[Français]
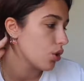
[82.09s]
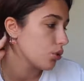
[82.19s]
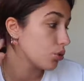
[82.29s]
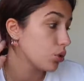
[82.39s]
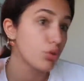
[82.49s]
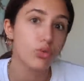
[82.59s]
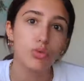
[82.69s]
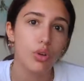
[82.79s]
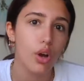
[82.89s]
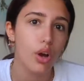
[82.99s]
une
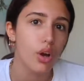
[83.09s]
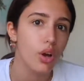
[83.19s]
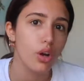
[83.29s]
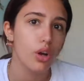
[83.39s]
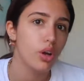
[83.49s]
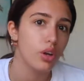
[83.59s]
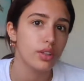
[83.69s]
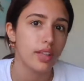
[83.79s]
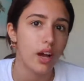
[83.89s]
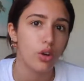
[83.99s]
tenue euh,
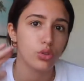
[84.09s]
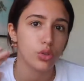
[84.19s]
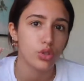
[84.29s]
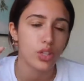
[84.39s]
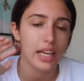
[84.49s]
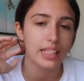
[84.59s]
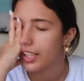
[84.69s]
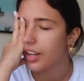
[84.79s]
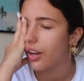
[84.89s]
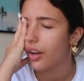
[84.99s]
Los Angeles
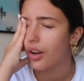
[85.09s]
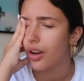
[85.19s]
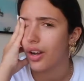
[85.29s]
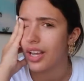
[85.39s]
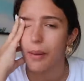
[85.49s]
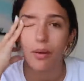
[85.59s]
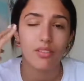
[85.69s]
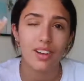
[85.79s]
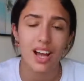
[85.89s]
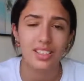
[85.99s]
euh, et, après on
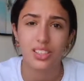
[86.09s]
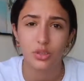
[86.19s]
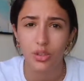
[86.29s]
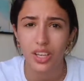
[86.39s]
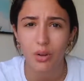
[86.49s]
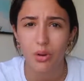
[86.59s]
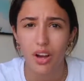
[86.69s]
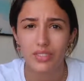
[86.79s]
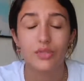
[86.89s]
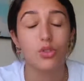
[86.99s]
va TikToker
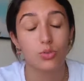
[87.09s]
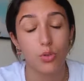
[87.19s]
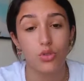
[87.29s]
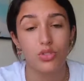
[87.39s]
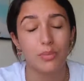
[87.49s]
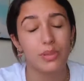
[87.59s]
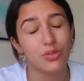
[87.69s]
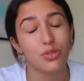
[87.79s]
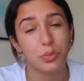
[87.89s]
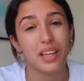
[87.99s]
quoi. Et faut que je mange aussi parce
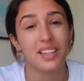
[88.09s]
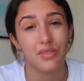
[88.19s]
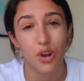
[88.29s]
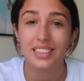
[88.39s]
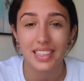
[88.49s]
qu'il faut que je prenne des forces.